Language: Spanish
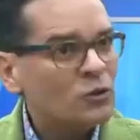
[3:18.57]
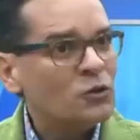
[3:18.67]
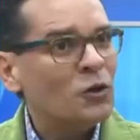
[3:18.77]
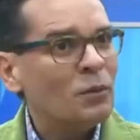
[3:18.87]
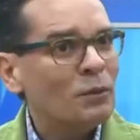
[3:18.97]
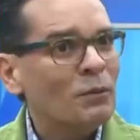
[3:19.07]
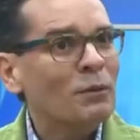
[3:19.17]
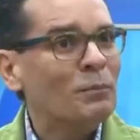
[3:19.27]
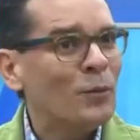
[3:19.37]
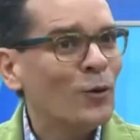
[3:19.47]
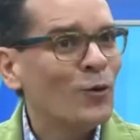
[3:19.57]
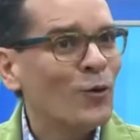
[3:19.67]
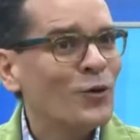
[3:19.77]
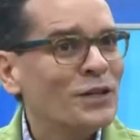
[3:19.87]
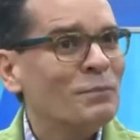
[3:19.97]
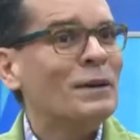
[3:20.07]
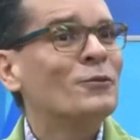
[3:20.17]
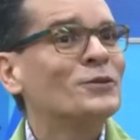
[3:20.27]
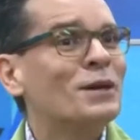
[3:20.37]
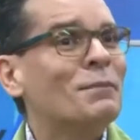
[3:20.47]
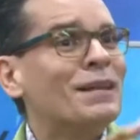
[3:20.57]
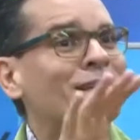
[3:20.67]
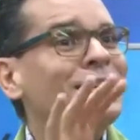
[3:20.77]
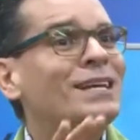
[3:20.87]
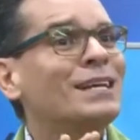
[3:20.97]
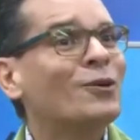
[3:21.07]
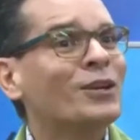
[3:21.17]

yo veo, me pongo, me gusta más dirigir la